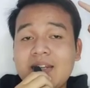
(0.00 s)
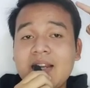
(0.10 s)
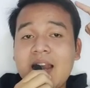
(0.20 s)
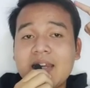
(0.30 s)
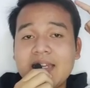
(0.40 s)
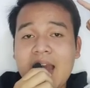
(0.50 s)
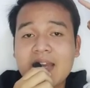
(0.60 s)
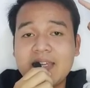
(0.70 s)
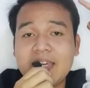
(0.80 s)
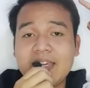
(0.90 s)
adalah
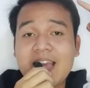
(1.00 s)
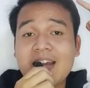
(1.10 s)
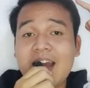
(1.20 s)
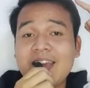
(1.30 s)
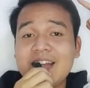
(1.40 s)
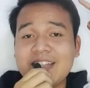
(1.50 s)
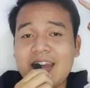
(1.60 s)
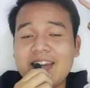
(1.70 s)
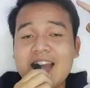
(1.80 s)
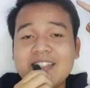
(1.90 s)
laki-laki yang
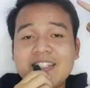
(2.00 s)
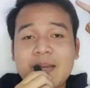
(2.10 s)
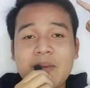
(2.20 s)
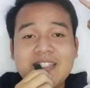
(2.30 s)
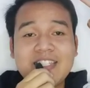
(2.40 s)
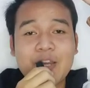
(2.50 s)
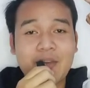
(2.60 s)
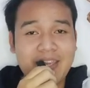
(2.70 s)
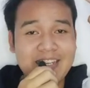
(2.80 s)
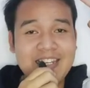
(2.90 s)
kayaknya naksir sama si
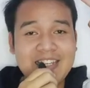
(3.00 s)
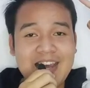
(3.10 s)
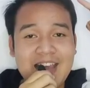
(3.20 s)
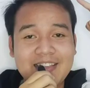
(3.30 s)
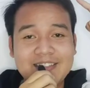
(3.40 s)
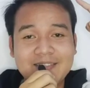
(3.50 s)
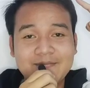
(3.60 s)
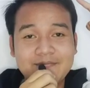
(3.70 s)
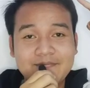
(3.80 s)
cewek ini, guys.